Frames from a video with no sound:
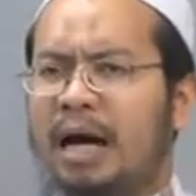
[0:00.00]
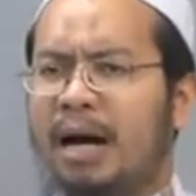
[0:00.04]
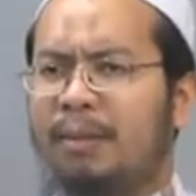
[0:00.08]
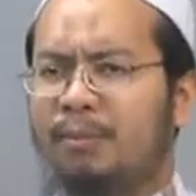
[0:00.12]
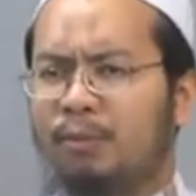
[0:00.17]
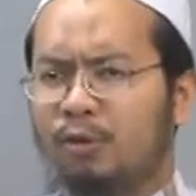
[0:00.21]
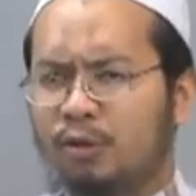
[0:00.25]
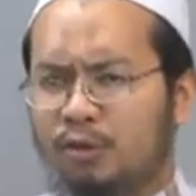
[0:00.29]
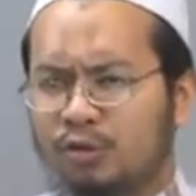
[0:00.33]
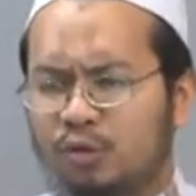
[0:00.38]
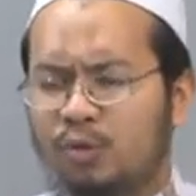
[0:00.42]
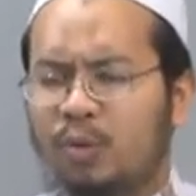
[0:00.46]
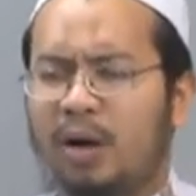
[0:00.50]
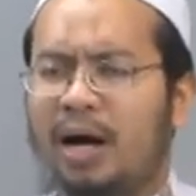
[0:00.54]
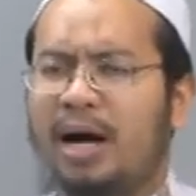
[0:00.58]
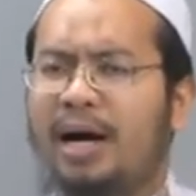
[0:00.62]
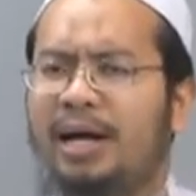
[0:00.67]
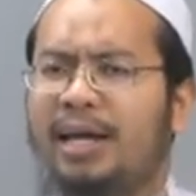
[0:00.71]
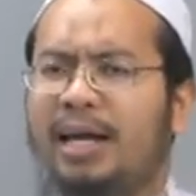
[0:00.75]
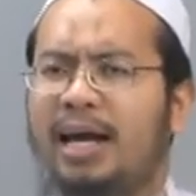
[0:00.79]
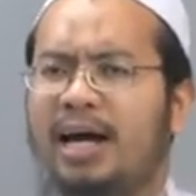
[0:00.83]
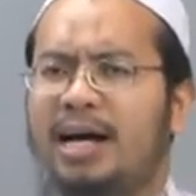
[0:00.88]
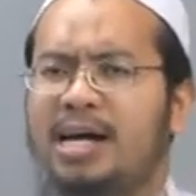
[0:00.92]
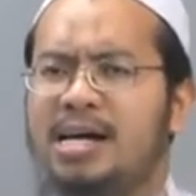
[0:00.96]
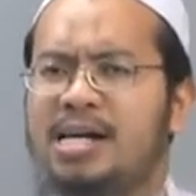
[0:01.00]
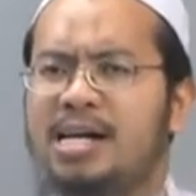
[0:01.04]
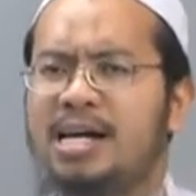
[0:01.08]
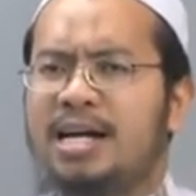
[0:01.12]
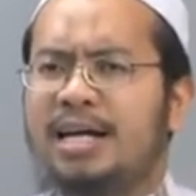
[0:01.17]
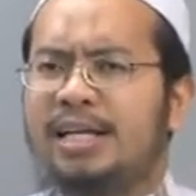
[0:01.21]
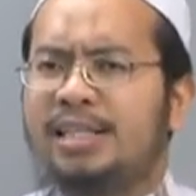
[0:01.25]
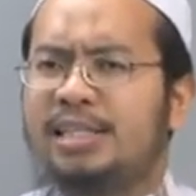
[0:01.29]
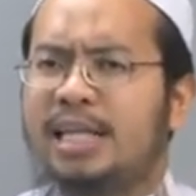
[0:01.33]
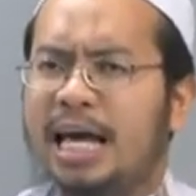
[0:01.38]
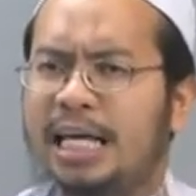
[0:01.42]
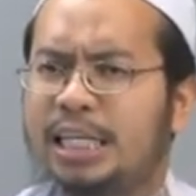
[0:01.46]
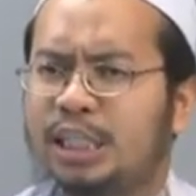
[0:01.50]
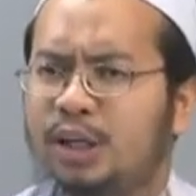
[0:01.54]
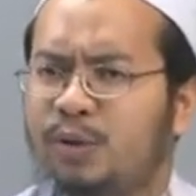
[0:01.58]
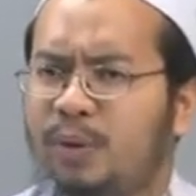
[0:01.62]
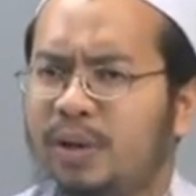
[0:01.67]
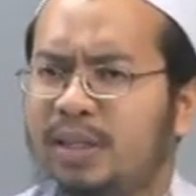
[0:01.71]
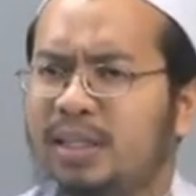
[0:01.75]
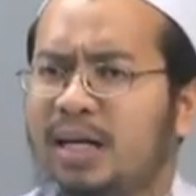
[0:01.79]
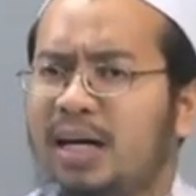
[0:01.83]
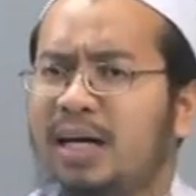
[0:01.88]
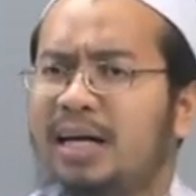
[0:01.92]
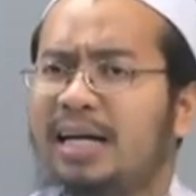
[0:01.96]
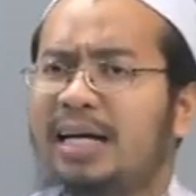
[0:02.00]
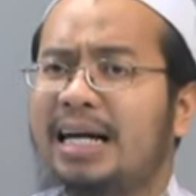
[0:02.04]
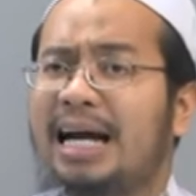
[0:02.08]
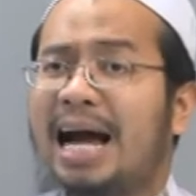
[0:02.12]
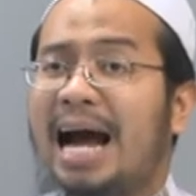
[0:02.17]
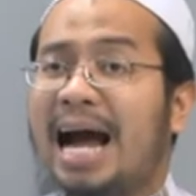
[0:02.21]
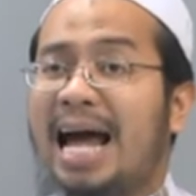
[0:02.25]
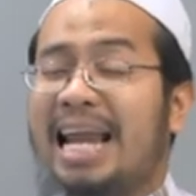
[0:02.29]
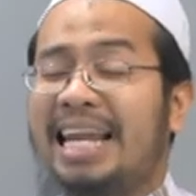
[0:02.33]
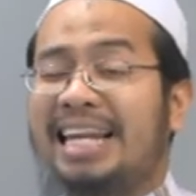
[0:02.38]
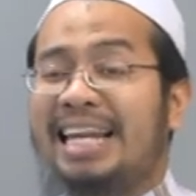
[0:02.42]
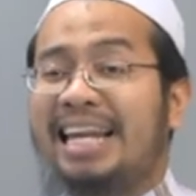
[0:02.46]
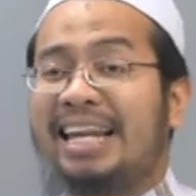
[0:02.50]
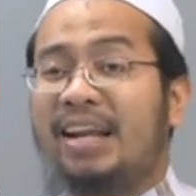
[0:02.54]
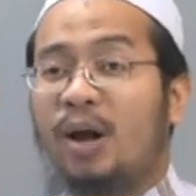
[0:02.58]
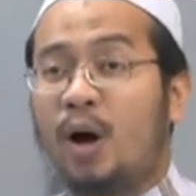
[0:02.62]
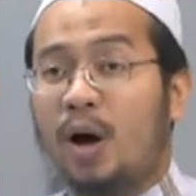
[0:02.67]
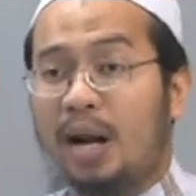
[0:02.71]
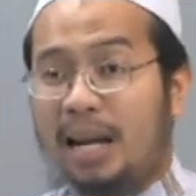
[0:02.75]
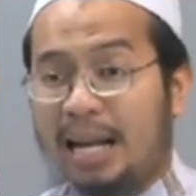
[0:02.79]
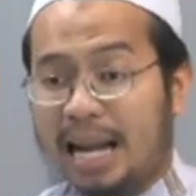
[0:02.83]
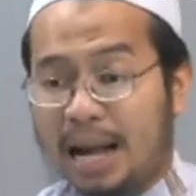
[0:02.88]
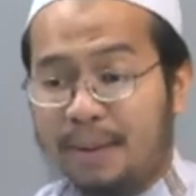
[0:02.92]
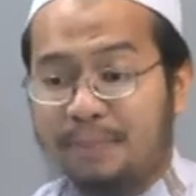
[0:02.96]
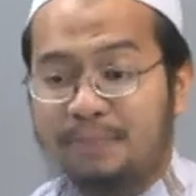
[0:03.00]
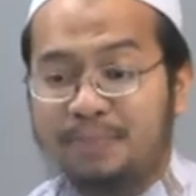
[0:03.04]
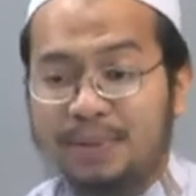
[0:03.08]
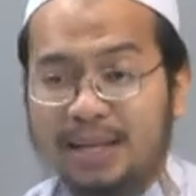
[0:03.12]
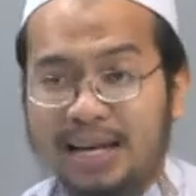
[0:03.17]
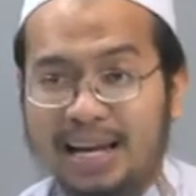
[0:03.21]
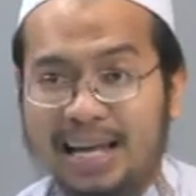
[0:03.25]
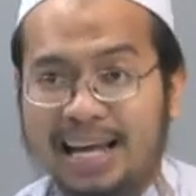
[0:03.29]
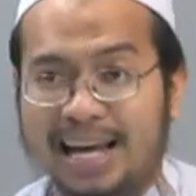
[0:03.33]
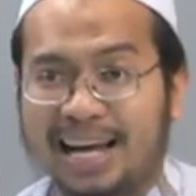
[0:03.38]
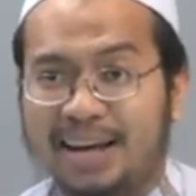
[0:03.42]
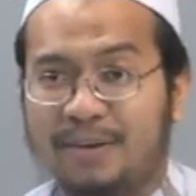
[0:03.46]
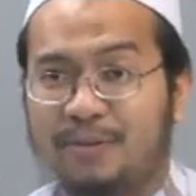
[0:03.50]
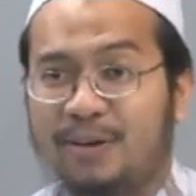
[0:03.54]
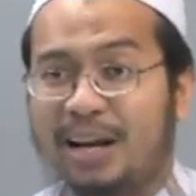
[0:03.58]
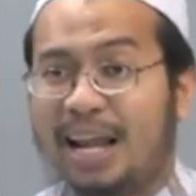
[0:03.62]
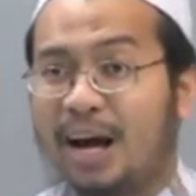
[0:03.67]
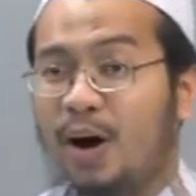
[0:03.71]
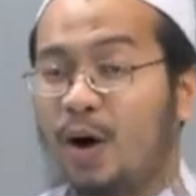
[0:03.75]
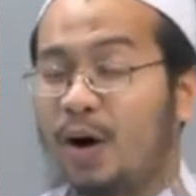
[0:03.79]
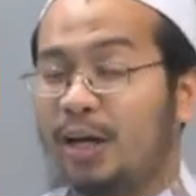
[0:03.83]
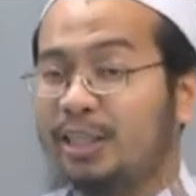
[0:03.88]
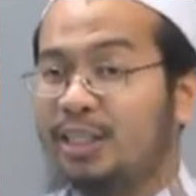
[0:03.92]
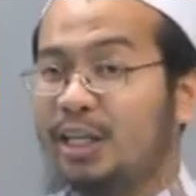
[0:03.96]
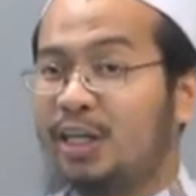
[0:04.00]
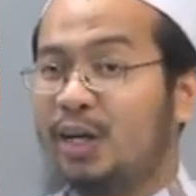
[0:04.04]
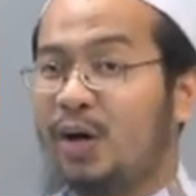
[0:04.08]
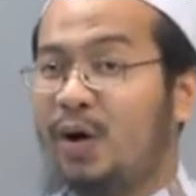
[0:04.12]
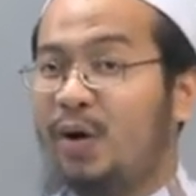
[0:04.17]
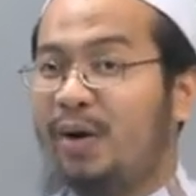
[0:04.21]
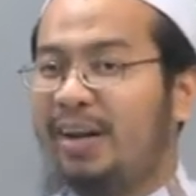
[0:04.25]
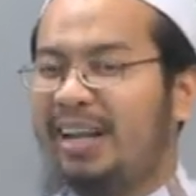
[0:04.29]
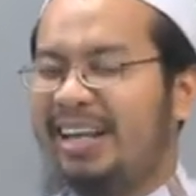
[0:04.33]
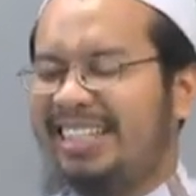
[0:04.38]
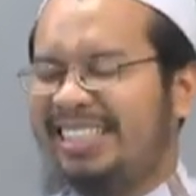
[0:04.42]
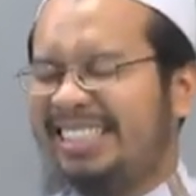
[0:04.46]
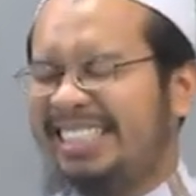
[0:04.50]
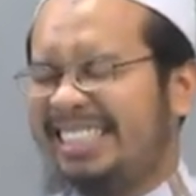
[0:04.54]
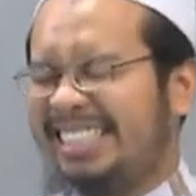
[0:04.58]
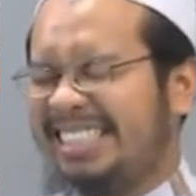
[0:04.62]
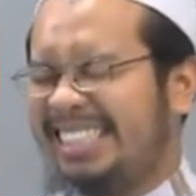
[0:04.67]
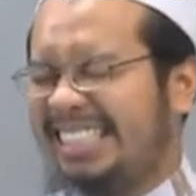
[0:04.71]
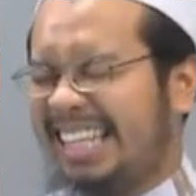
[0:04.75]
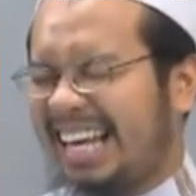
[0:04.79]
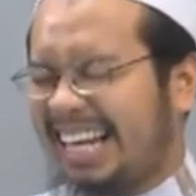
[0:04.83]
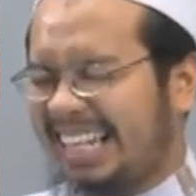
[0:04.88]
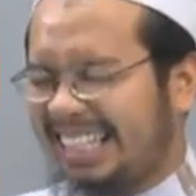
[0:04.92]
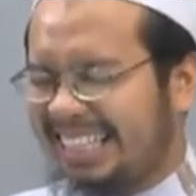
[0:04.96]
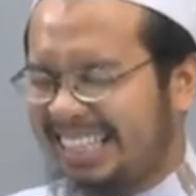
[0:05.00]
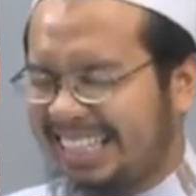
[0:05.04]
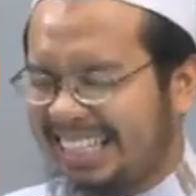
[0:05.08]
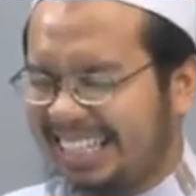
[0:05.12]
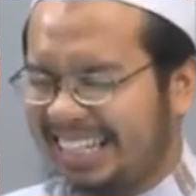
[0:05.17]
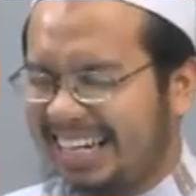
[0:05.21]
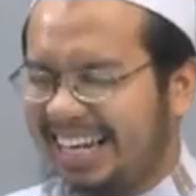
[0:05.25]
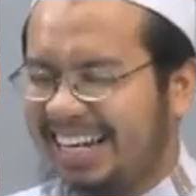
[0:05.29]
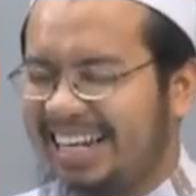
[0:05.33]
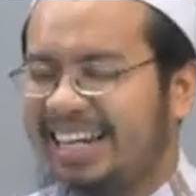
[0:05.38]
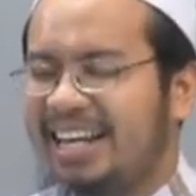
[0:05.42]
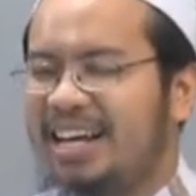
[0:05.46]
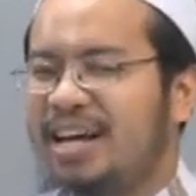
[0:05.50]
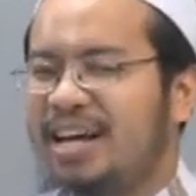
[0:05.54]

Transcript: อามูตูอาฮยาเสียชีวิตก็คือการนอนหลับเนี่ยแหละฮะเวลาก่อนจะนอนเนี่ยตักเตือน